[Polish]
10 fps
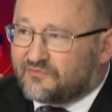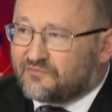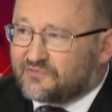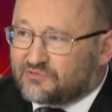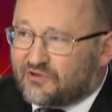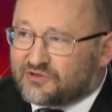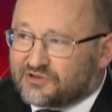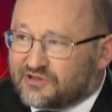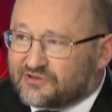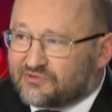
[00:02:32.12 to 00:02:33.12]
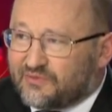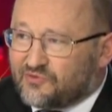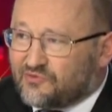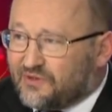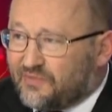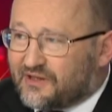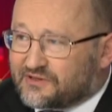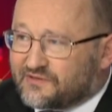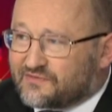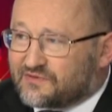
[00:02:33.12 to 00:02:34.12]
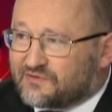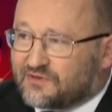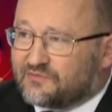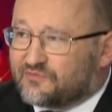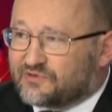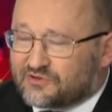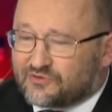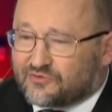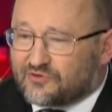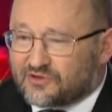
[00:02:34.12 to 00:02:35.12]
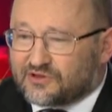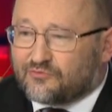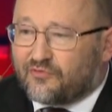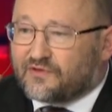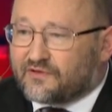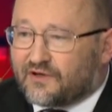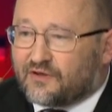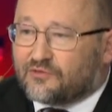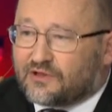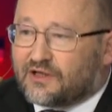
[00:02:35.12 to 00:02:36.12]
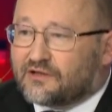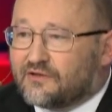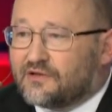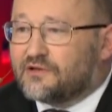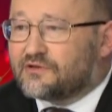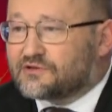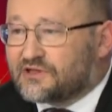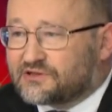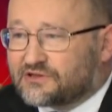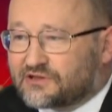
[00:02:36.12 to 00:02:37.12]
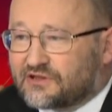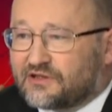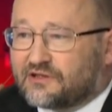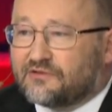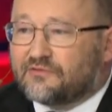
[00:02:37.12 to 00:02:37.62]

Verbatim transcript: złoty się osłabił najbardziej w tym w stosunku do tych głównych walut, tak? To znaczy, że... No nie, mniej